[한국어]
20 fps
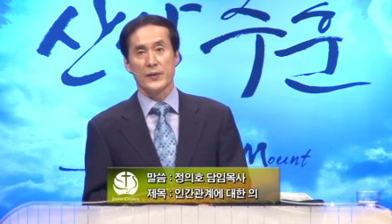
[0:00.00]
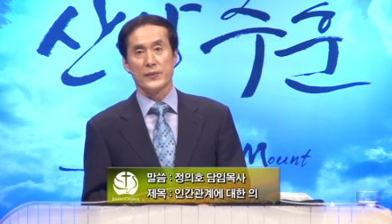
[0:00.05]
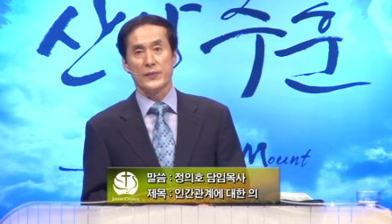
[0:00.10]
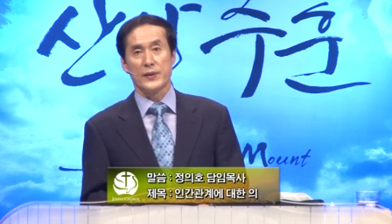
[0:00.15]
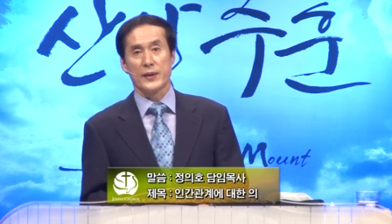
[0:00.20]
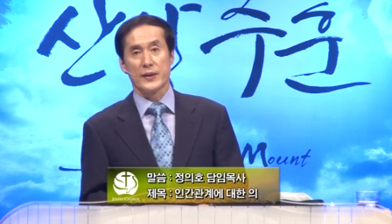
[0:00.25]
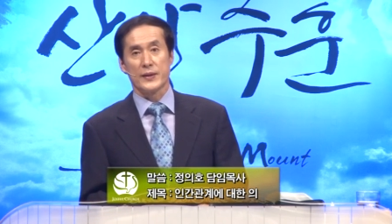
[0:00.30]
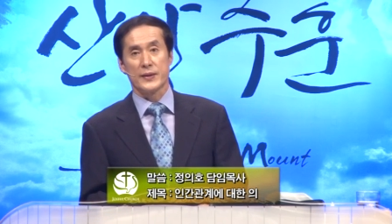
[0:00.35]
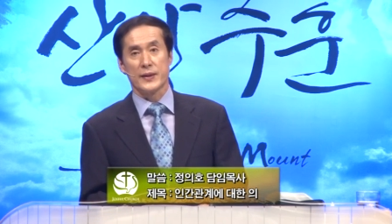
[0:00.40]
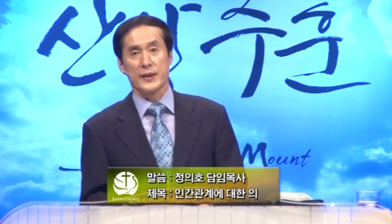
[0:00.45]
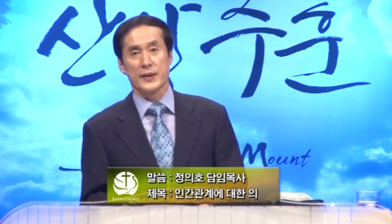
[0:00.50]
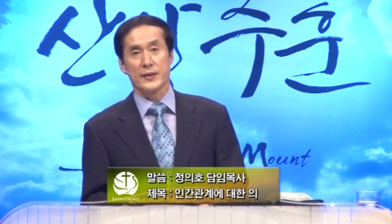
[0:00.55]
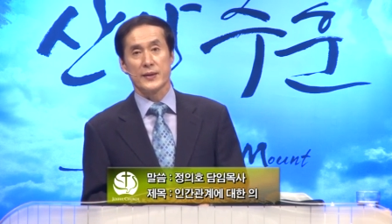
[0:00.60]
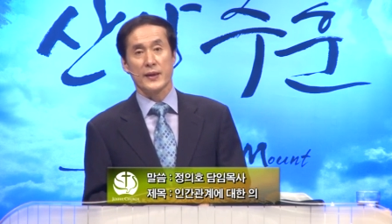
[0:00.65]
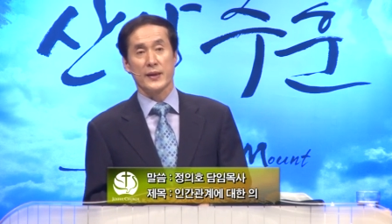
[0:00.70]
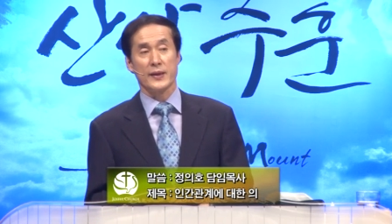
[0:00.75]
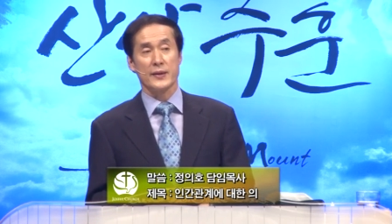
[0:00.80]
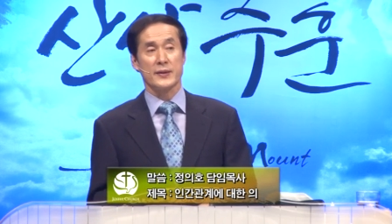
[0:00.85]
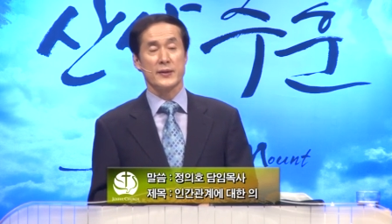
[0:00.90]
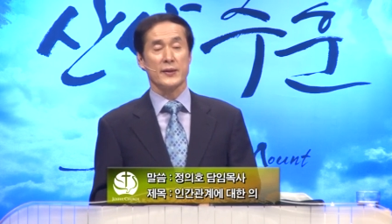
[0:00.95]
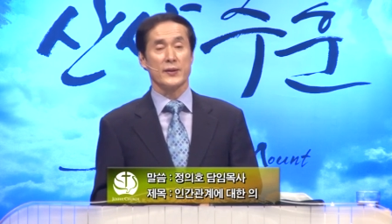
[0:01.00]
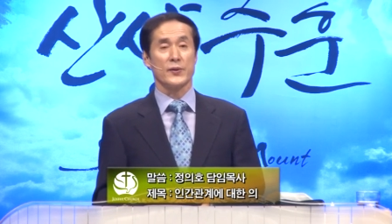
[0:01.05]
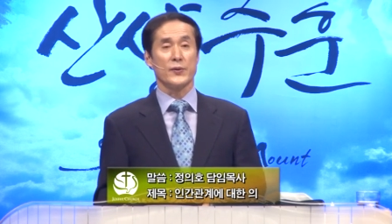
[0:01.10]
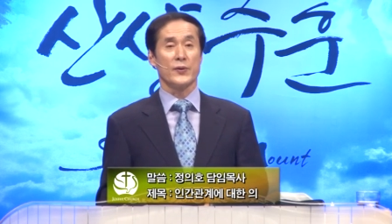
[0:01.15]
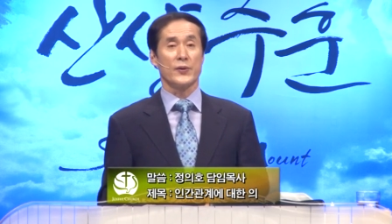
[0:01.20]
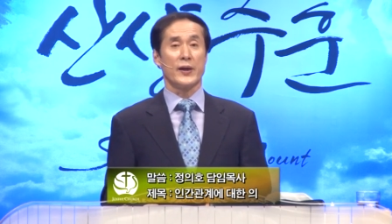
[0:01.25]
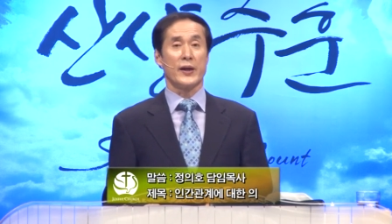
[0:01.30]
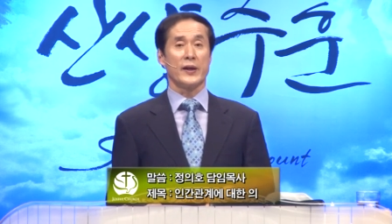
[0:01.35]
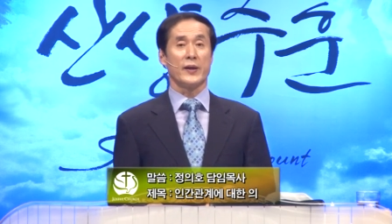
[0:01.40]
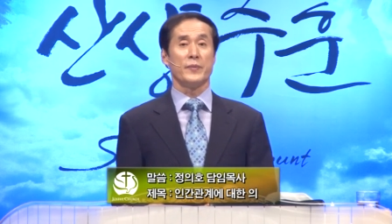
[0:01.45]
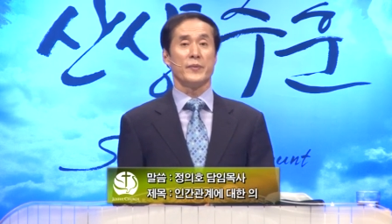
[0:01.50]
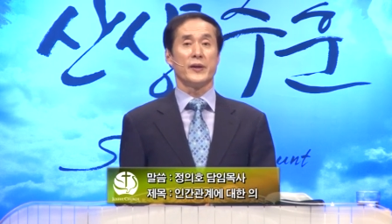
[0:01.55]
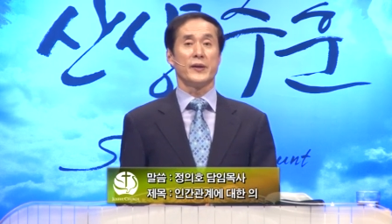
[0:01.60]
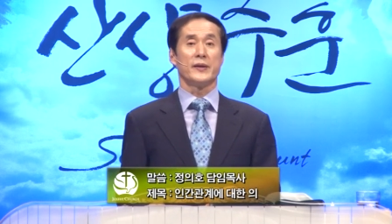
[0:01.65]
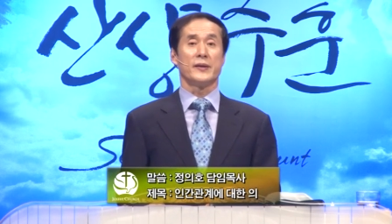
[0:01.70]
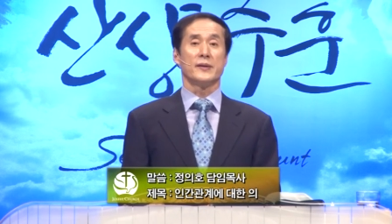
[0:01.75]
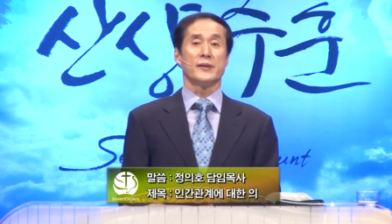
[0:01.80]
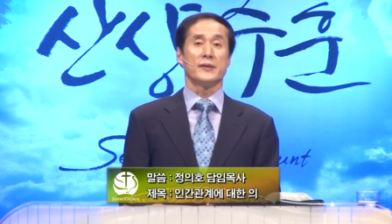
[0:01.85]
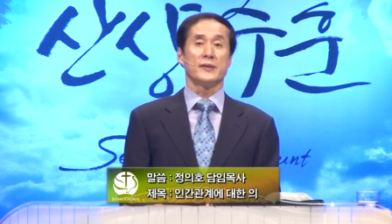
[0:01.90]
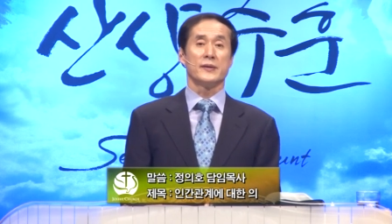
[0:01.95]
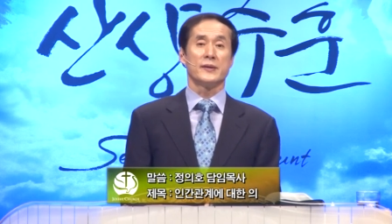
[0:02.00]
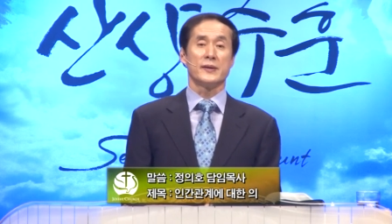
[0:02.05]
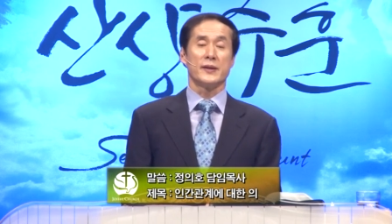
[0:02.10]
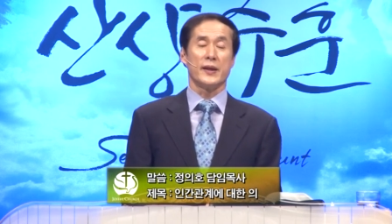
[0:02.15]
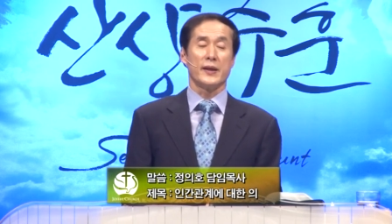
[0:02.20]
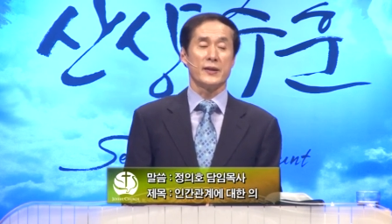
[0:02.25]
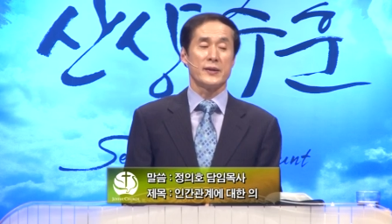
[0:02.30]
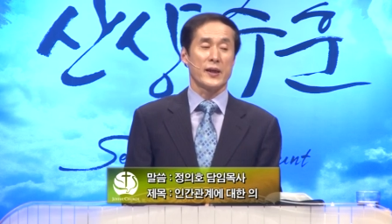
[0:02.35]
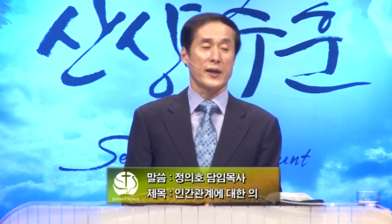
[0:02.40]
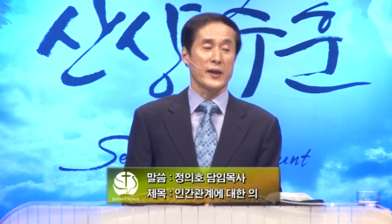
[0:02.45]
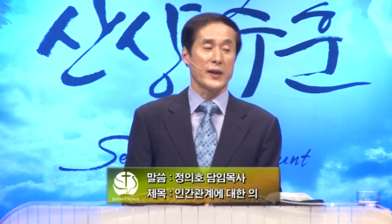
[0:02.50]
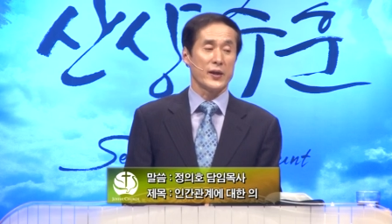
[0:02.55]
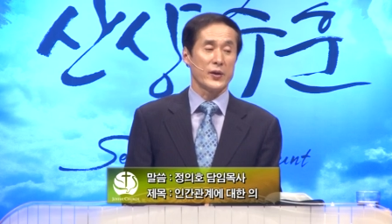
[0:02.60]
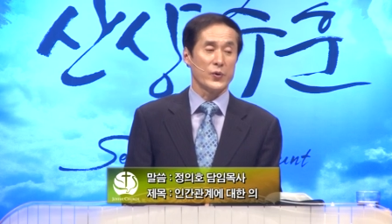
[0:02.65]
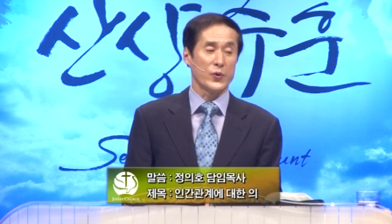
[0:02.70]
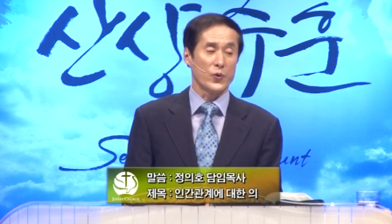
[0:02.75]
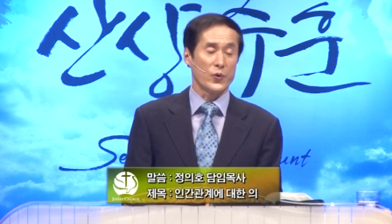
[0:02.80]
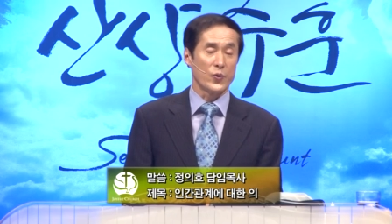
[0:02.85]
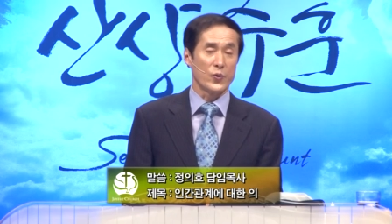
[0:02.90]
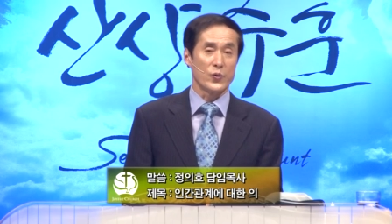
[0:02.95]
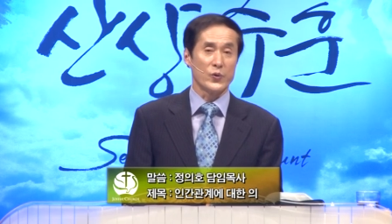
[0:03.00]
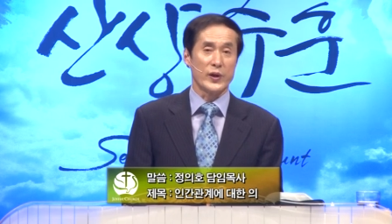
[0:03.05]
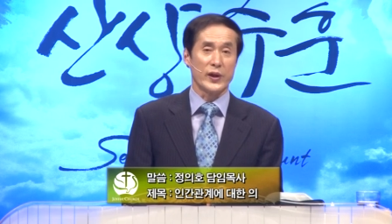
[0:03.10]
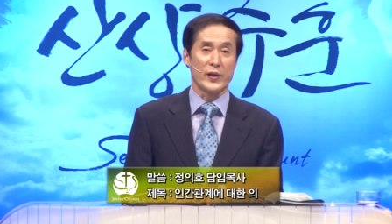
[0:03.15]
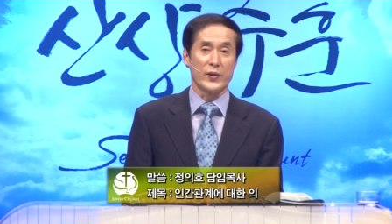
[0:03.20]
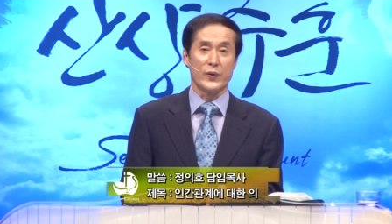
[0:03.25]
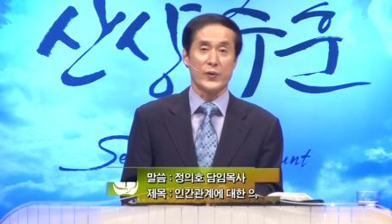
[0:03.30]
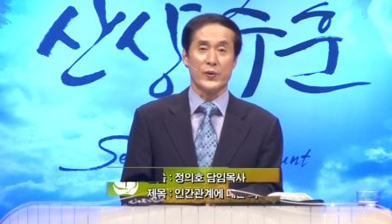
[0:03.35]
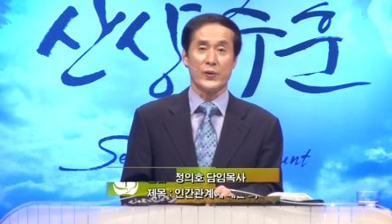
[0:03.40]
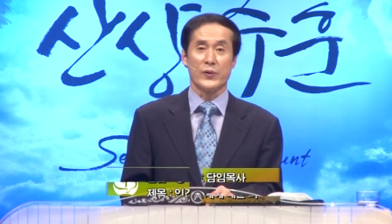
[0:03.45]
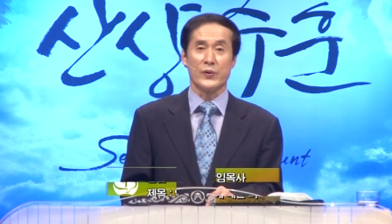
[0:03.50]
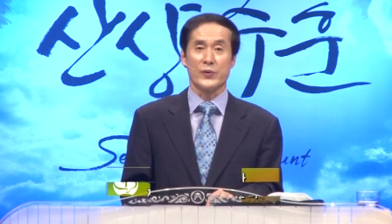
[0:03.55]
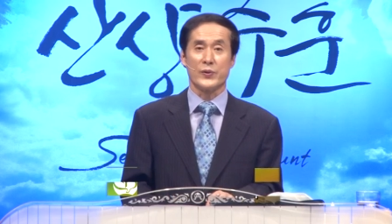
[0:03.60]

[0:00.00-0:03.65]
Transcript: 우리가 세상에 성공하려면 세상의 요구대로